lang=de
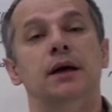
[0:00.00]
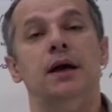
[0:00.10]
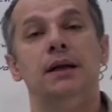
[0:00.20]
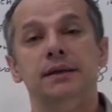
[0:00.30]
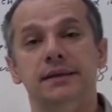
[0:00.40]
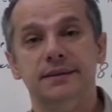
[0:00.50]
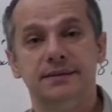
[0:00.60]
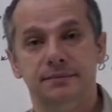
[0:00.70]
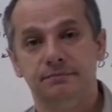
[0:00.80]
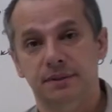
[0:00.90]

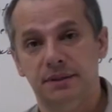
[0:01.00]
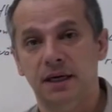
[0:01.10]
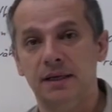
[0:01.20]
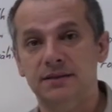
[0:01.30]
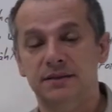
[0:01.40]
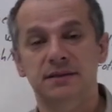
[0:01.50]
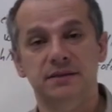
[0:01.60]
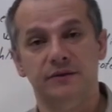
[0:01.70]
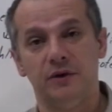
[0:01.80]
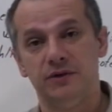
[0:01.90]
Allerdings betrachten Sie
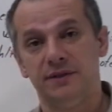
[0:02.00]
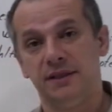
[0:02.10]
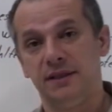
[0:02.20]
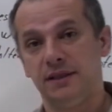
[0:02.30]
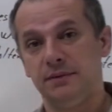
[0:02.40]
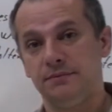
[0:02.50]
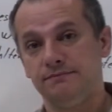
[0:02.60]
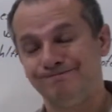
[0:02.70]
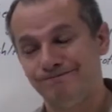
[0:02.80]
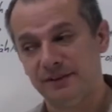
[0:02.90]
diese Faustregeln
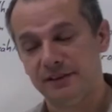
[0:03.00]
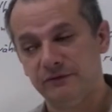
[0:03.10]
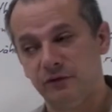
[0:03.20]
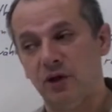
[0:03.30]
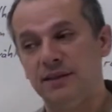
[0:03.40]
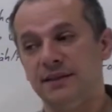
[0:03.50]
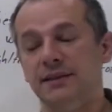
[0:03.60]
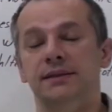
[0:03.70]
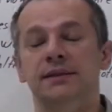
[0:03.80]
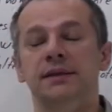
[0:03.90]
mit
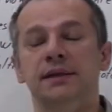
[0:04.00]
Vorsicht.